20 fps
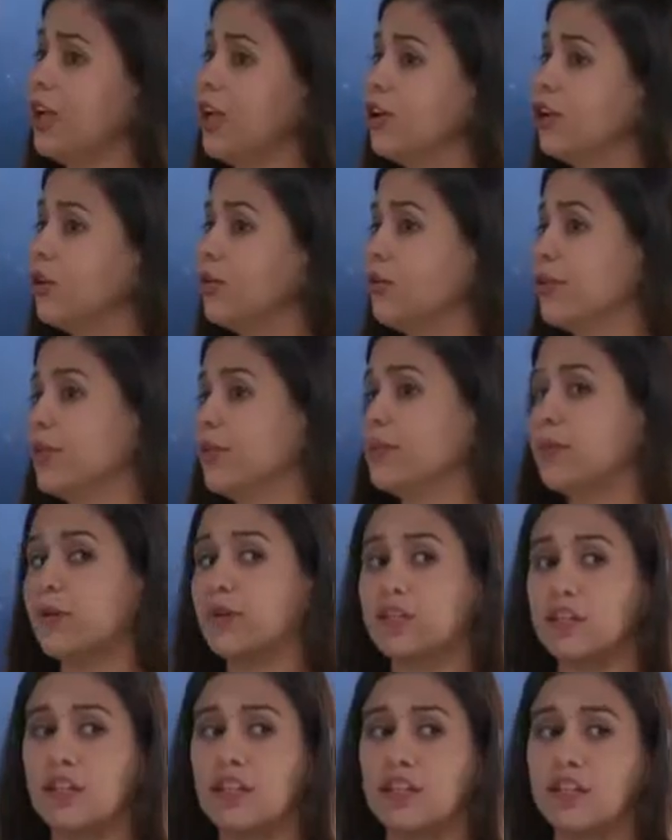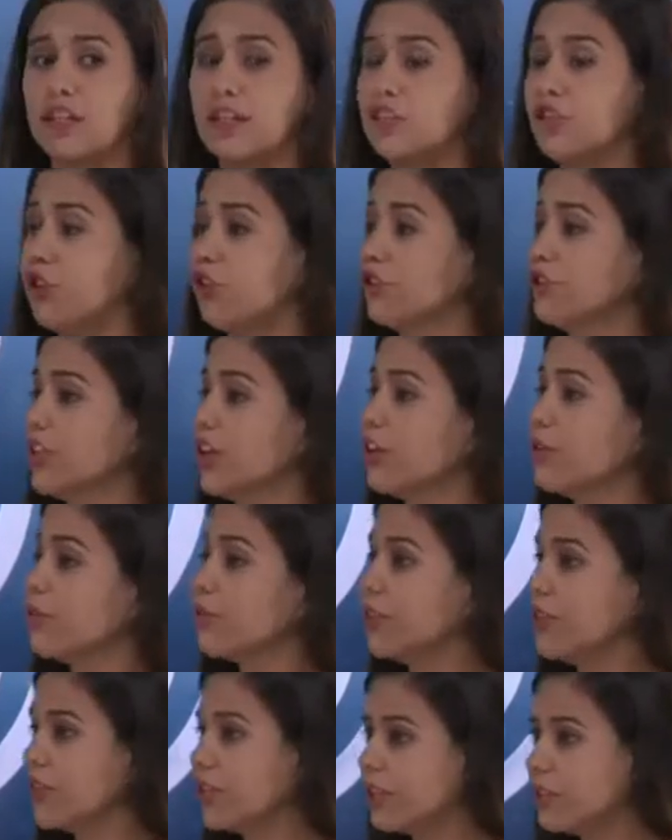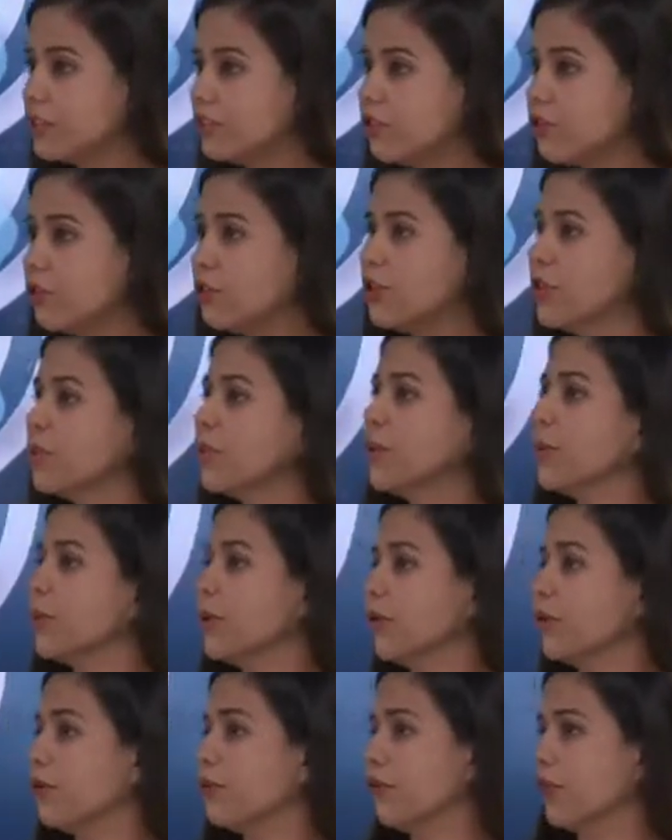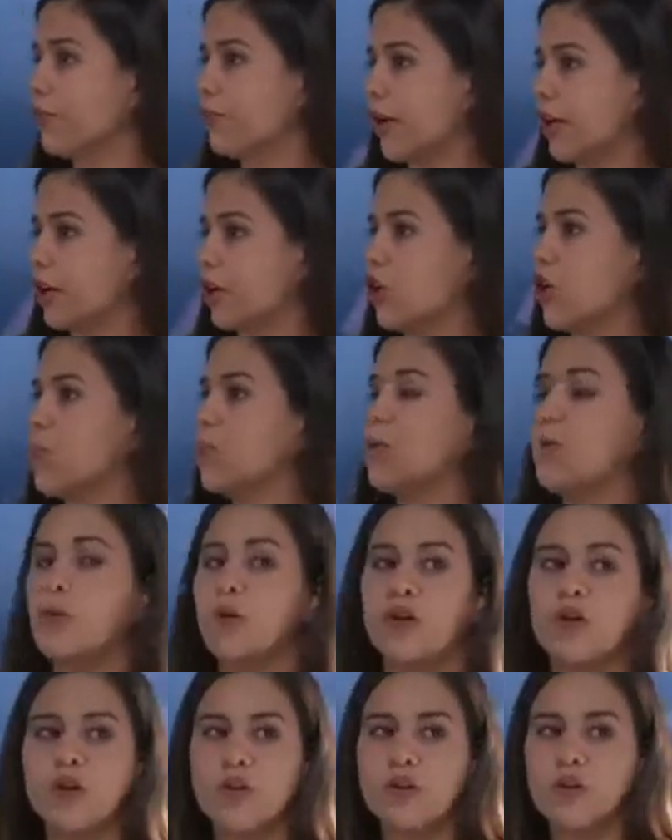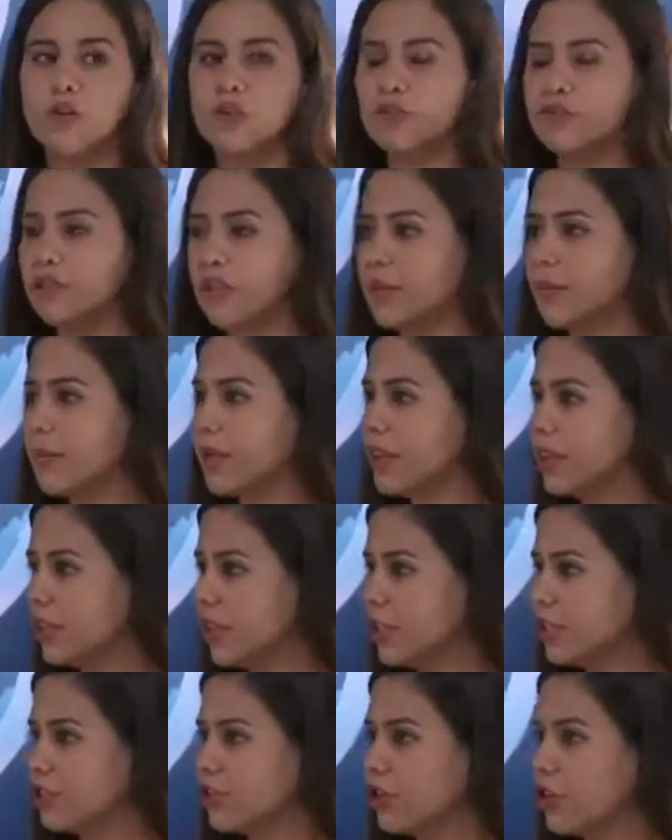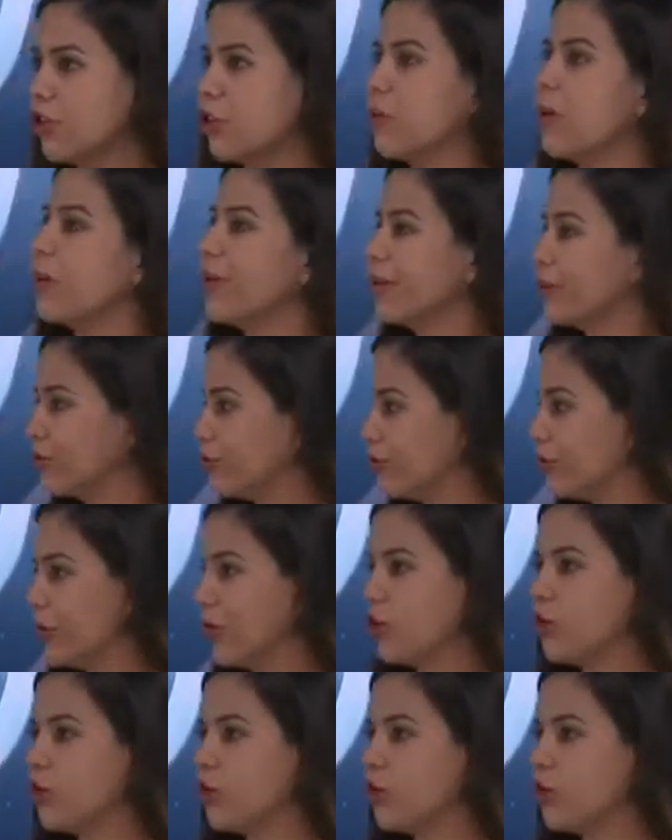algo muy importante. ¿Dónde acudir? ¿Dónde me puedo formar? ¿Cómo puedo conocer mis derechos como persona,